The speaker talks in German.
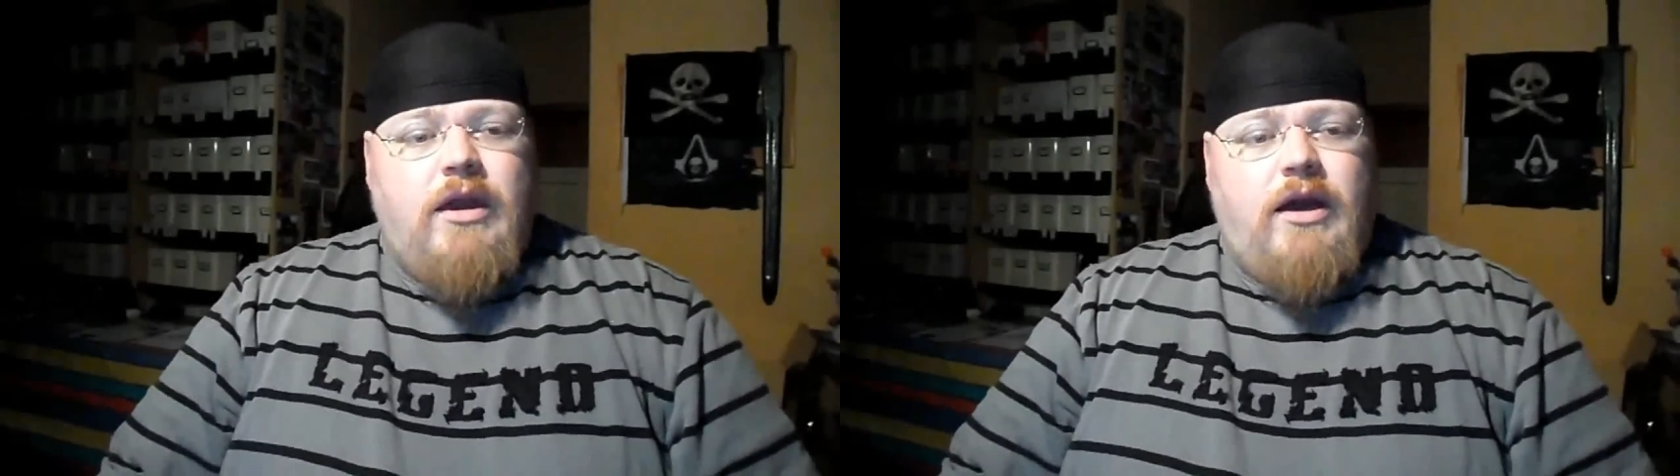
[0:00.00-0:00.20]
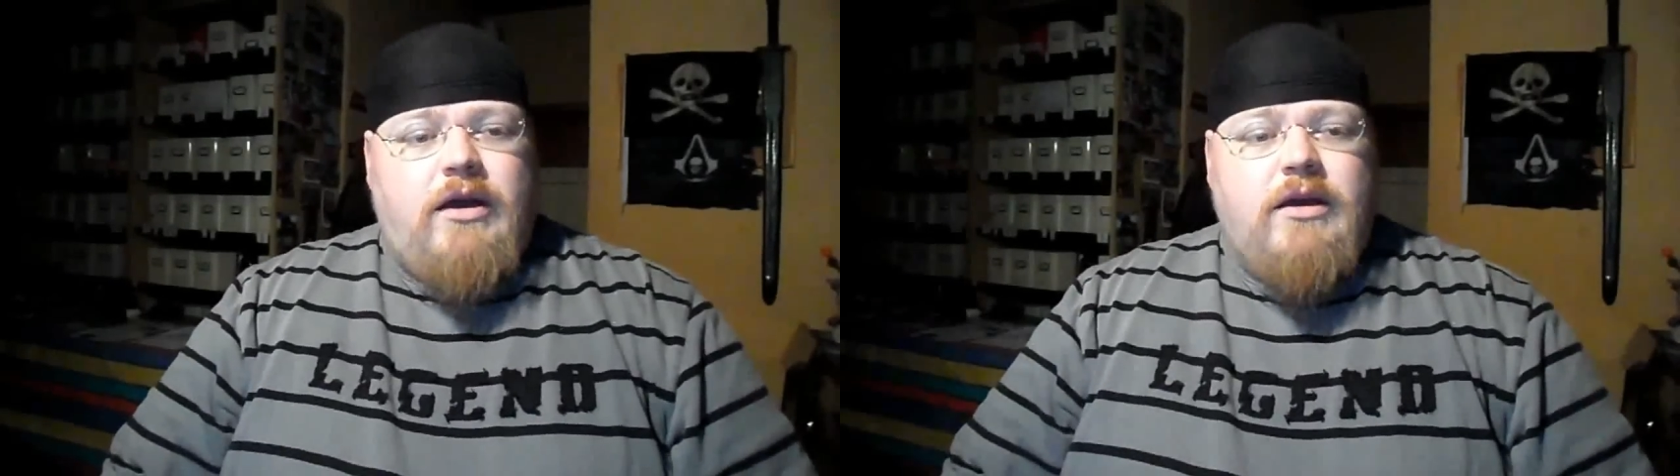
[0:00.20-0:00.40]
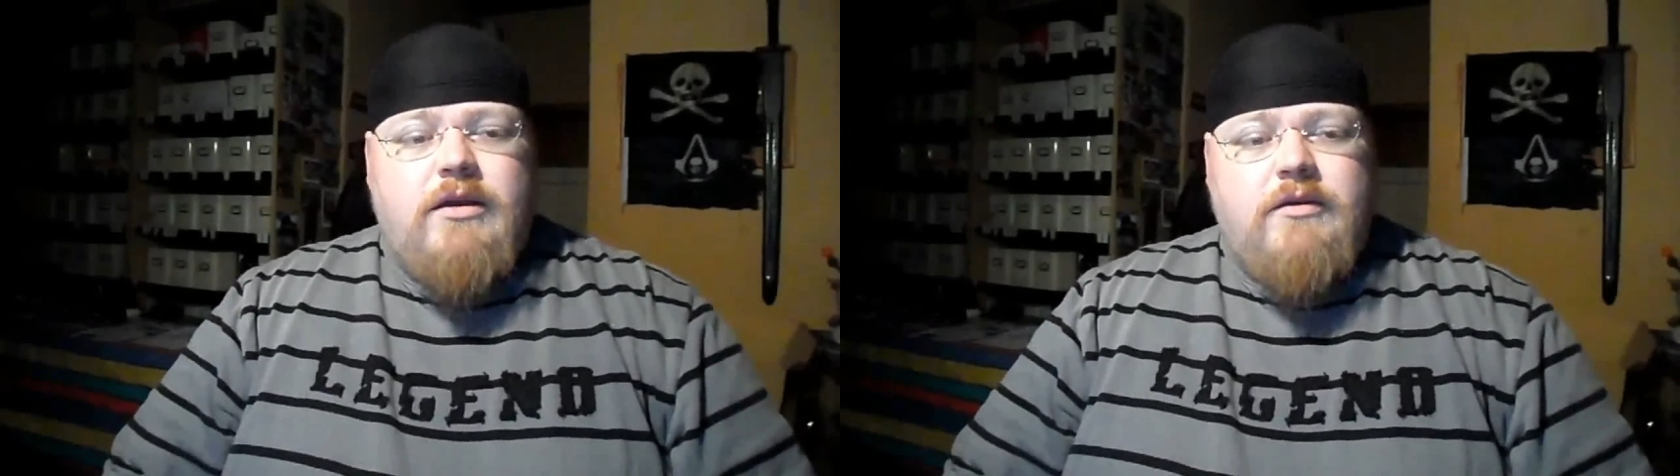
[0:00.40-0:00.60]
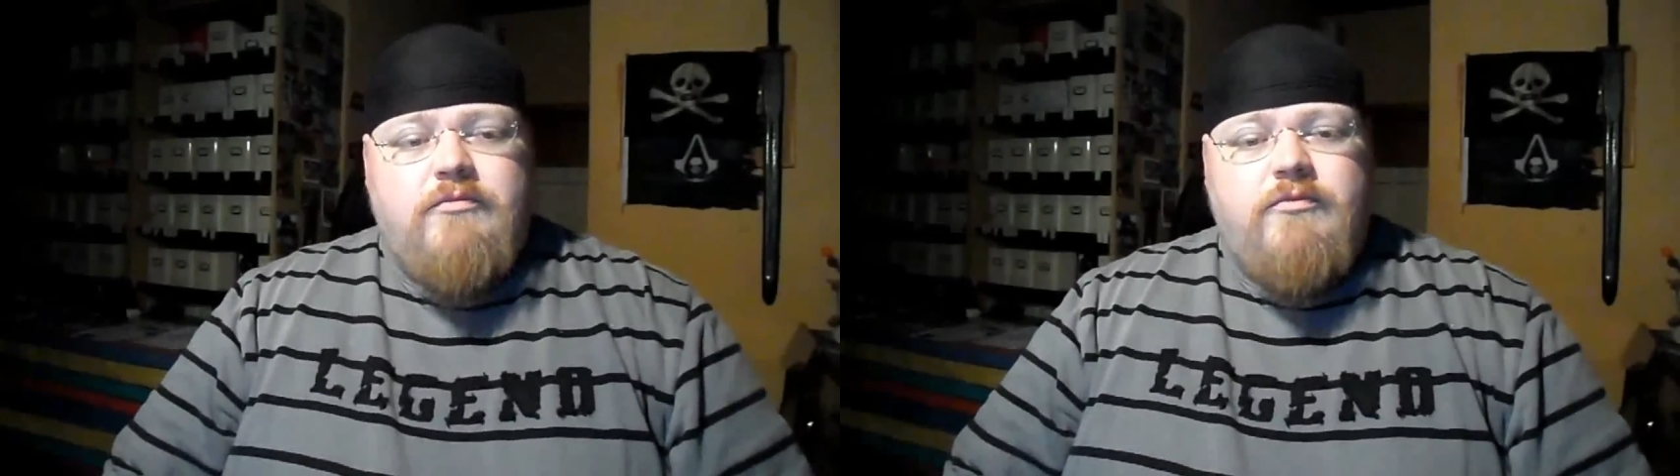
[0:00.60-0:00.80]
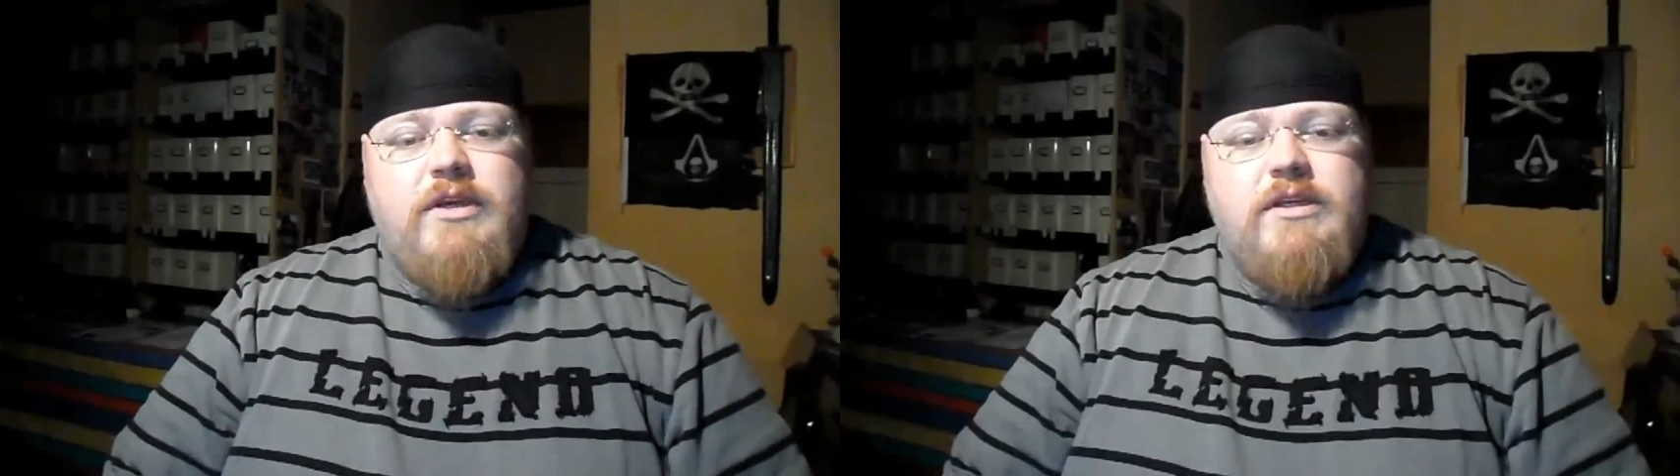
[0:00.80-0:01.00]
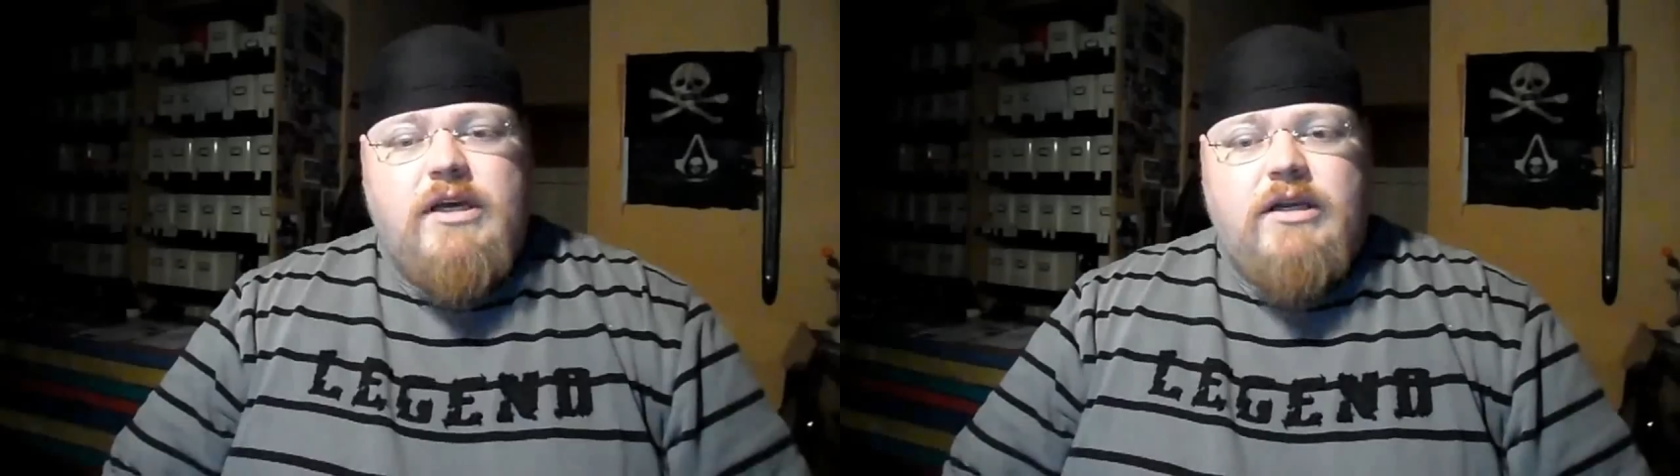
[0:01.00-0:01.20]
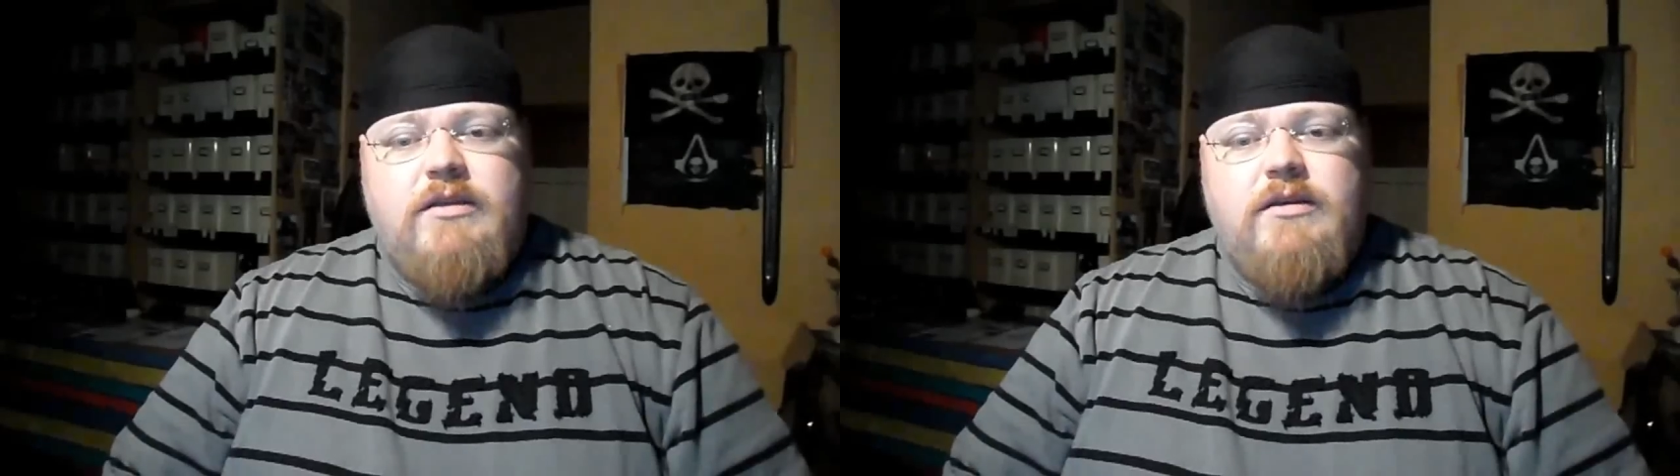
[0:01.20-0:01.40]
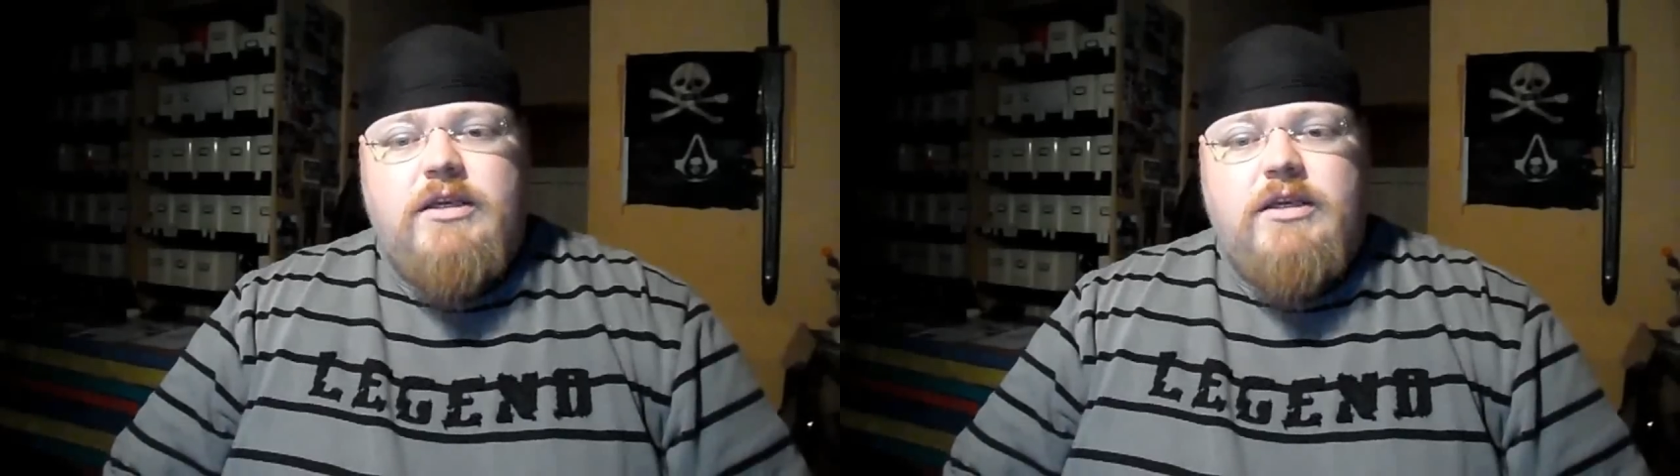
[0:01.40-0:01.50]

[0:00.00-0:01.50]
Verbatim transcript: Ja, wie gesagt,